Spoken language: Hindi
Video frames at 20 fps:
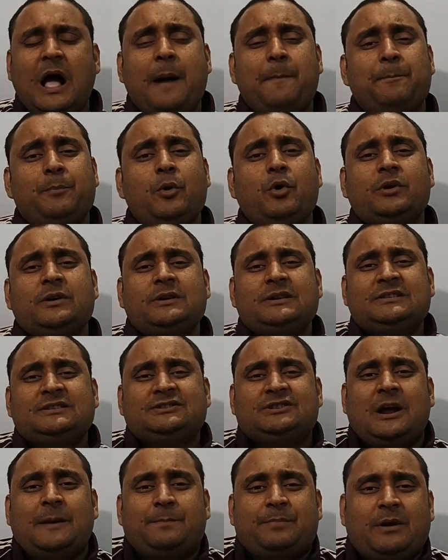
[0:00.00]
आप लोग इस
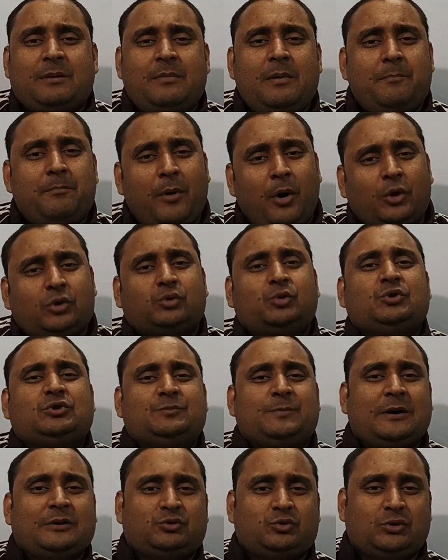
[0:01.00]
चैप्टर में बहुत कुछ
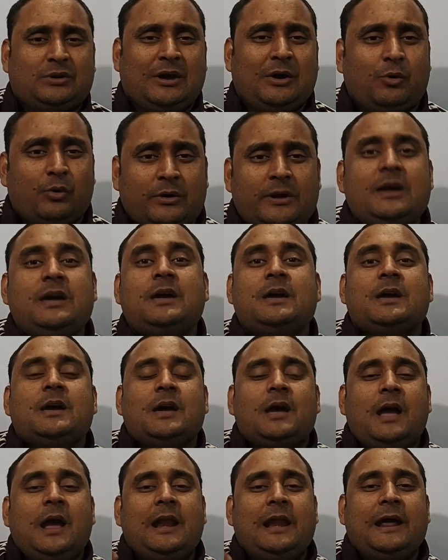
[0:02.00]
पढ़ चुके होंगे
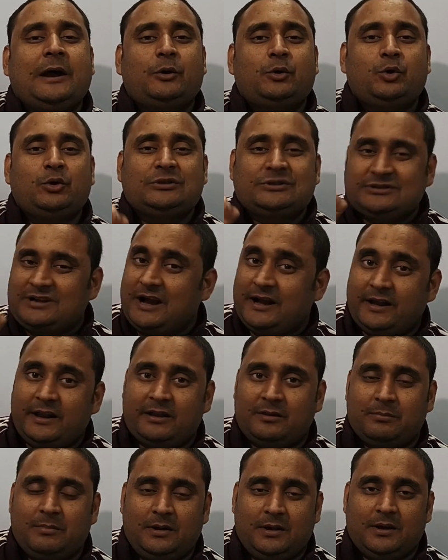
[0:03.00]

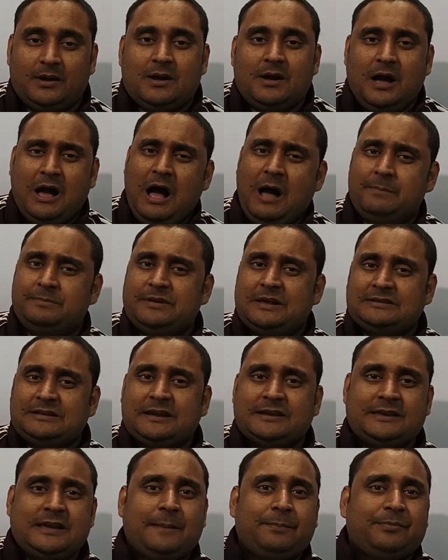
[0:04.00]
इलेक्ट्रोस्टैटिक में आप जैसा
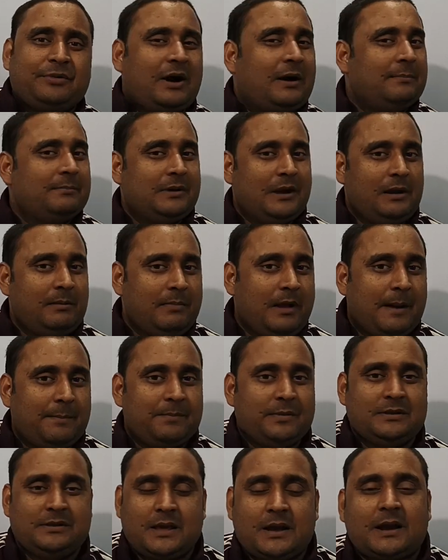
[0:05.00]
कि आप थंबनेल में
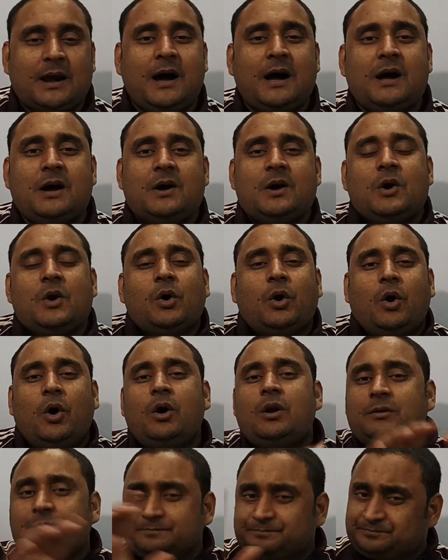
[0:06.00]
आपने देखा
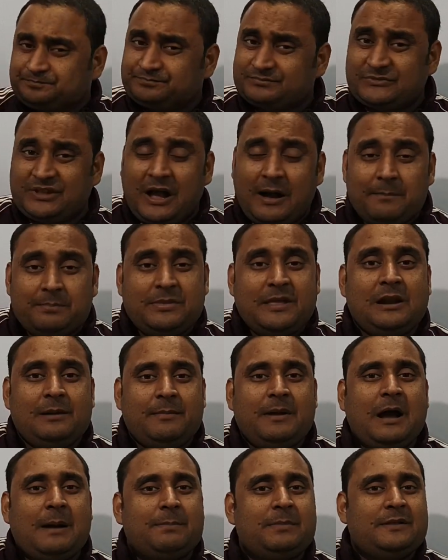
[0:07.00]
और थंबनेल
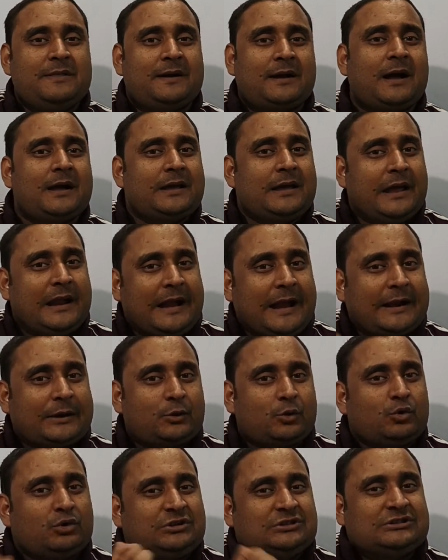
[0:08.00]
में आपने देखा कि
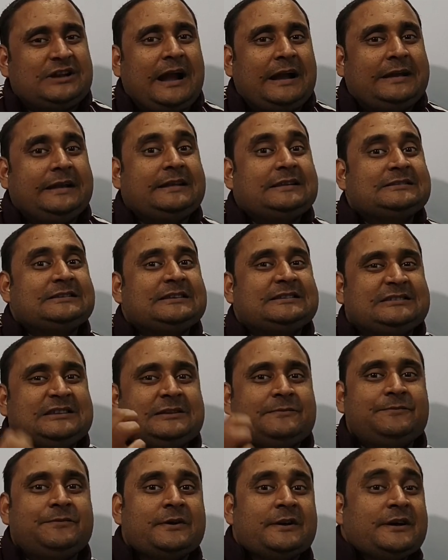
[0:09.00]
इलेक्ट्रोस्टैटिक से
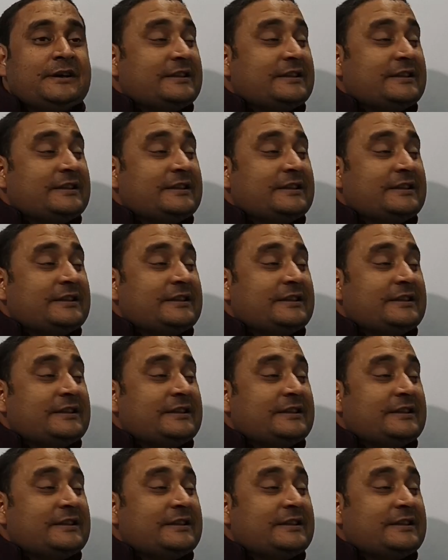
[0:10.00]
सिर्फ